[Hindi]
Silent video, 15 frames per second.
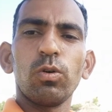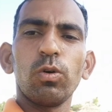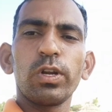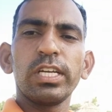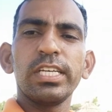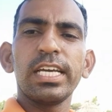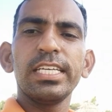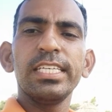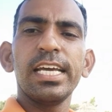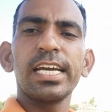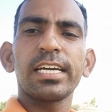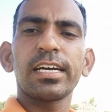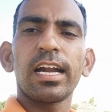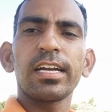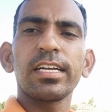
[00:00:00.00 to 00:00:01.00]
और यही
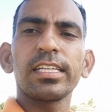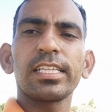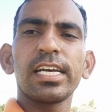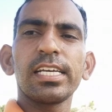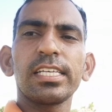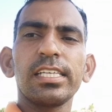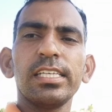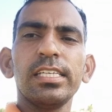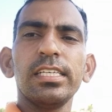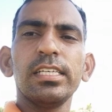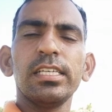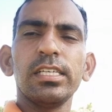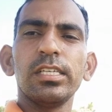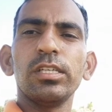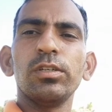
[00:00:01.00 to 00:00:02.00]
एक कारण रहता है
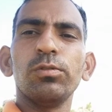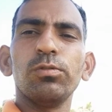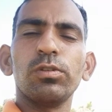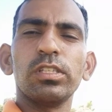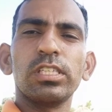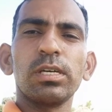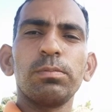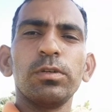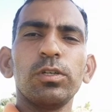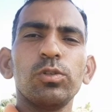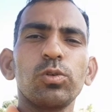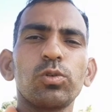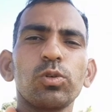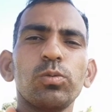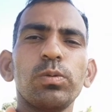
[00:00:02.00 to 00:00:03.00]
कि जब
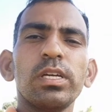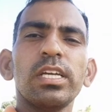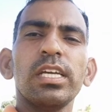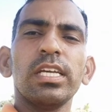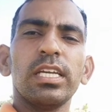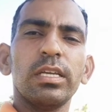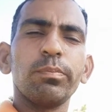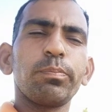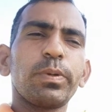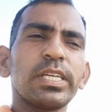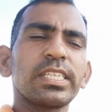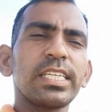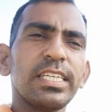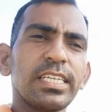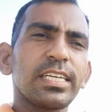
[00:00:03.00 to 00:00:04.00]
यूट्यूब
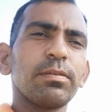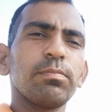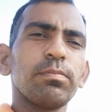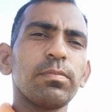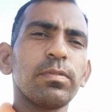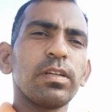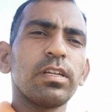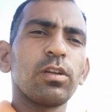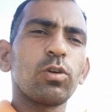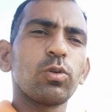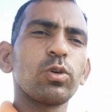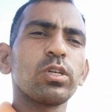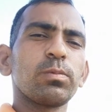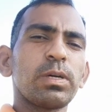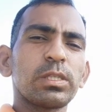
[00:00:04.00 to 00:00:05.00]
इम्प्रेशन ही कम
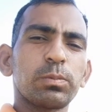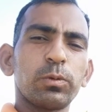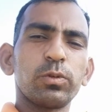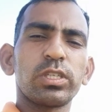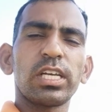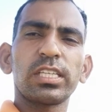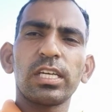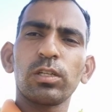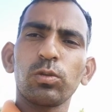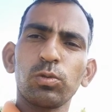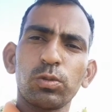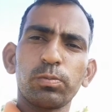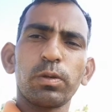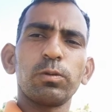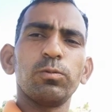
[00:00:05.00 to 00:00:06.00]
लोगों के पास पहुंचाता है तो
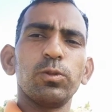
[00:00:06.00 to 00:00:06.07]
उस पर